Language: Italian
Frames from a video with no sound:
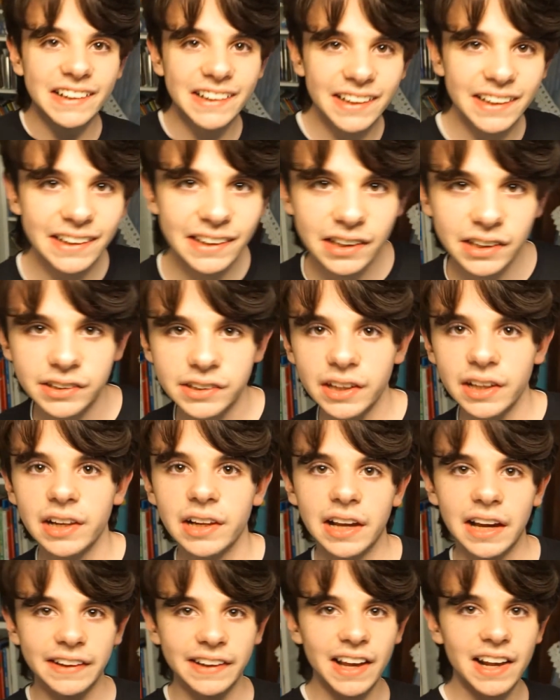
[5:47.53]
link
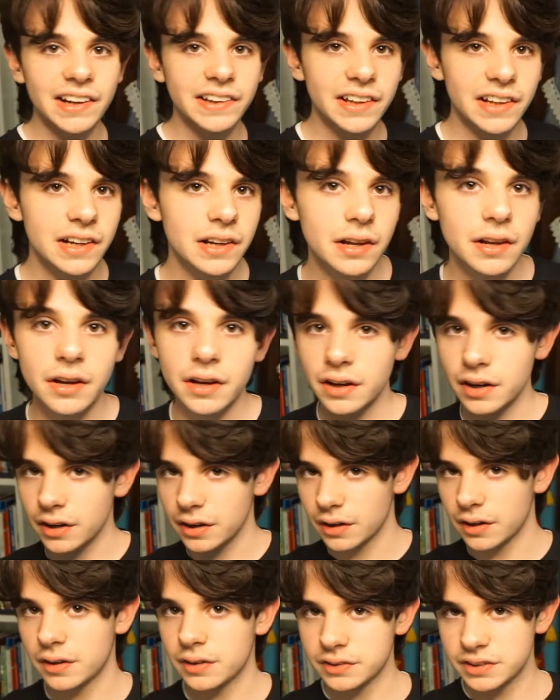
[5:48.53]
del canale
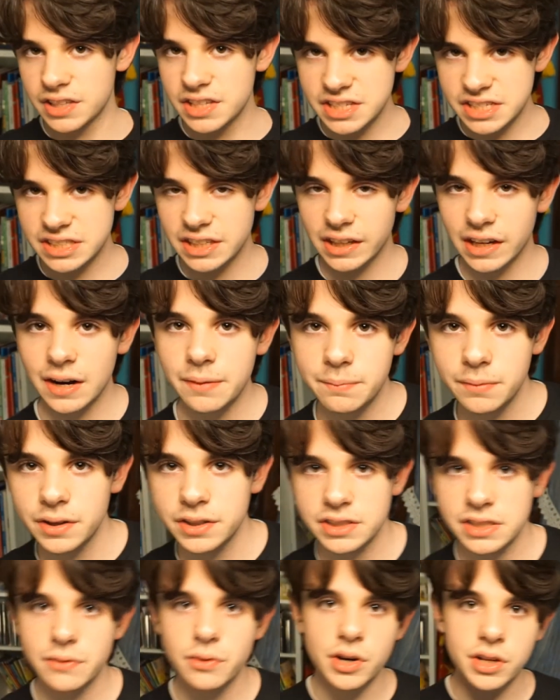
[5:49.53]
uh, di
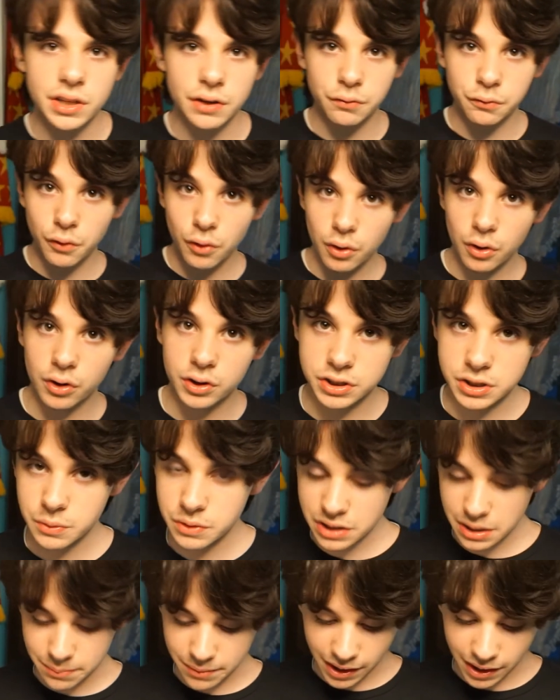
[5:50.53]
Instagram se volete follow, seguitemi